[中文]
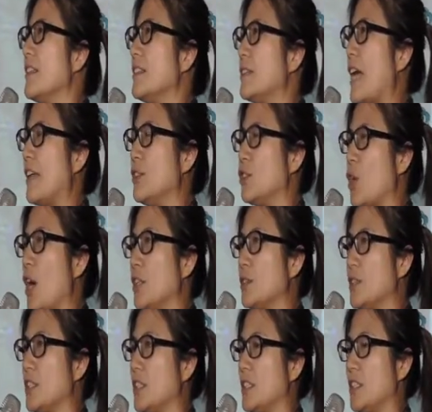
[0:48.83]
山庄，
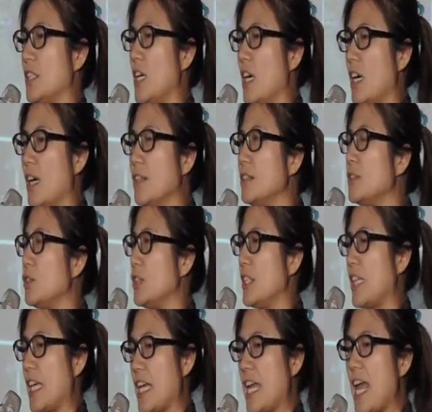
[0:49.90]
就是呃
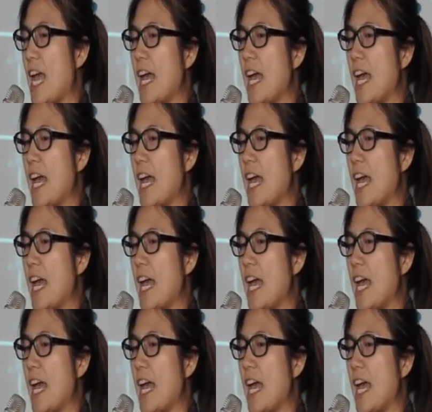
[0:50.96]
居里。